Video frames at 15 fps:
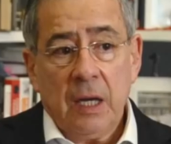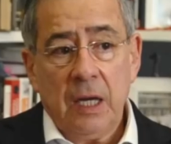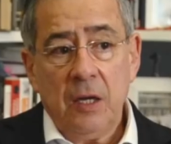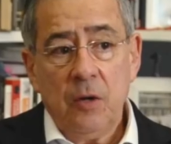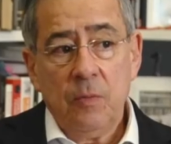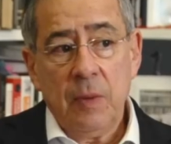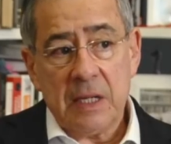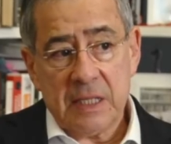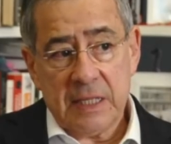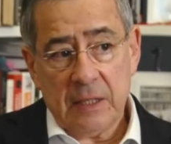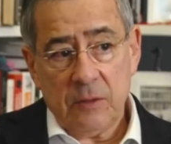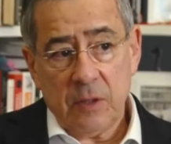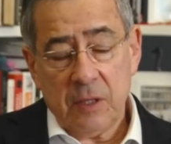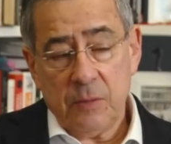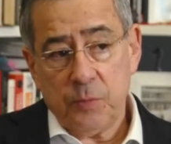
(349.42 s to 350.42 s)
que o
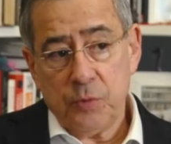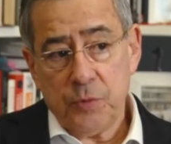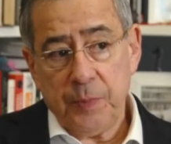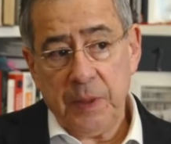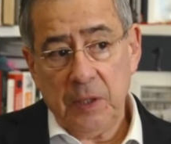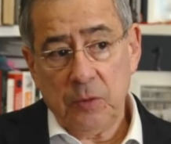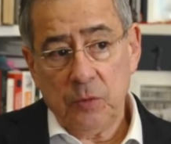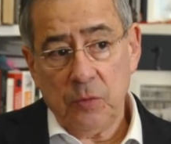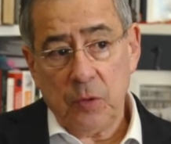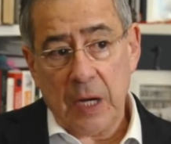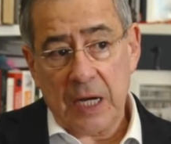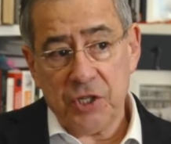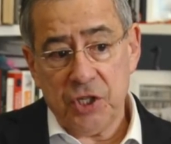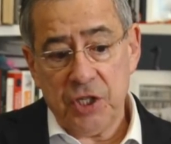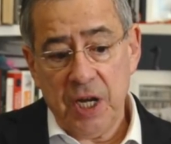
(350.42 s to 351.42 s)
Marcelo Campos Pinto
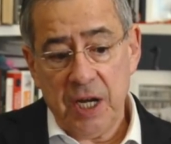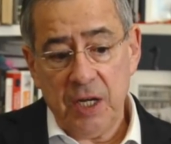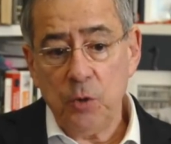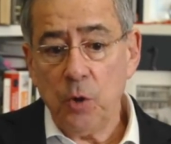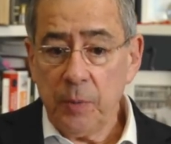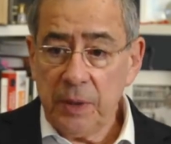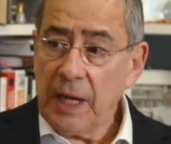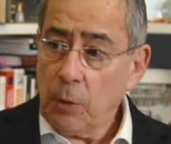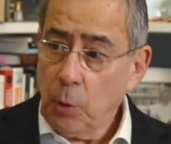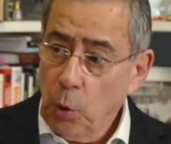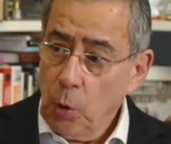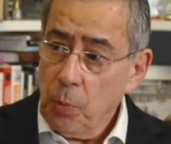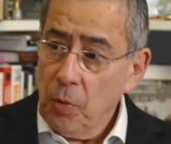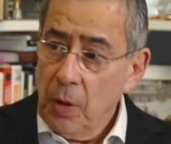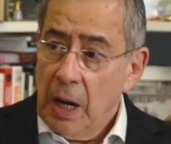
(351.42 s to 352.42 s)
agia em nome da
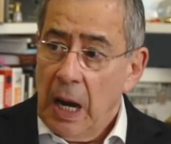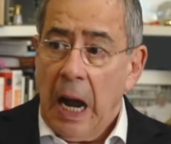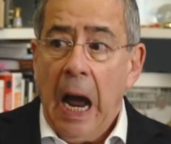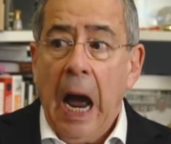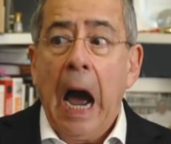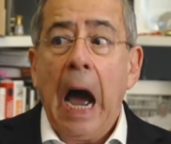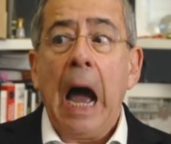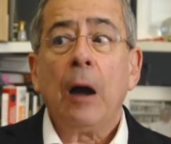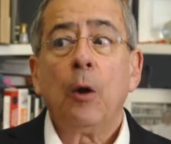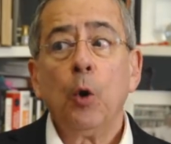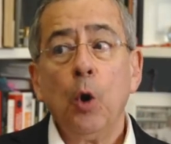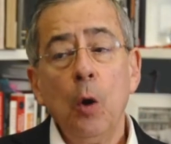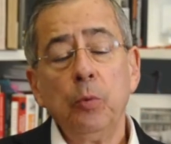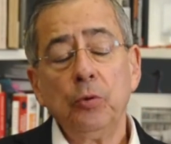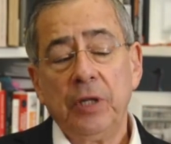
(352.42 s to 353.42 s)
Globo. Sim. A
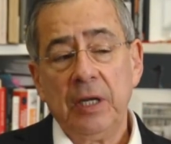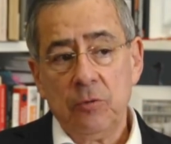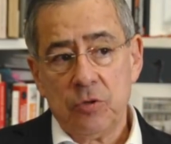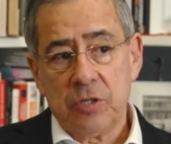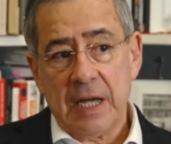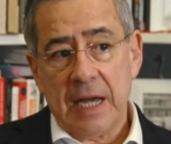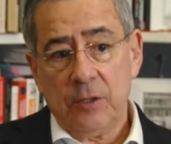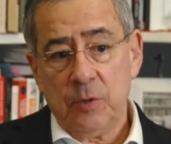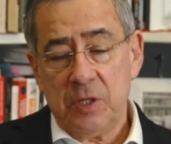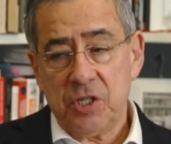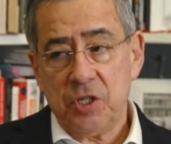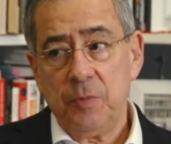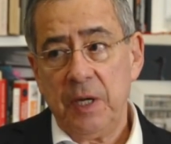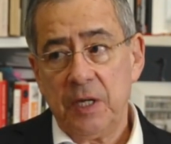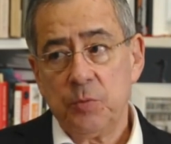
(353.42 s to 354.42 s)
Globo tem usado
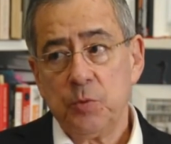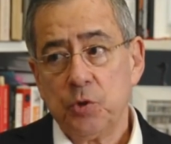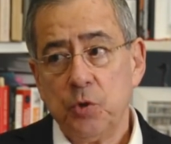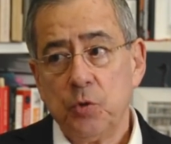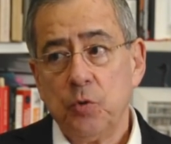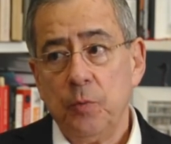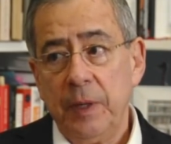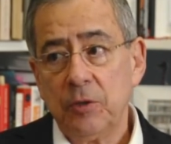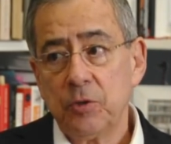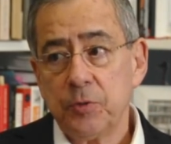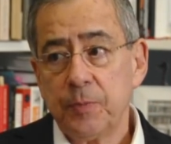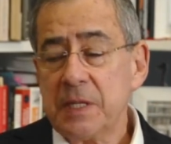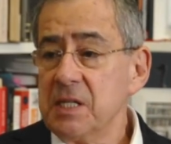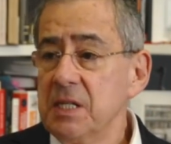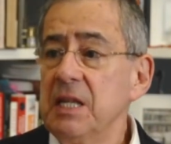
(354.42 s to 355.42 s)
esses mesmos documentos
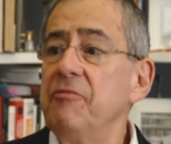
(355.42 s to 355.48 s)
para se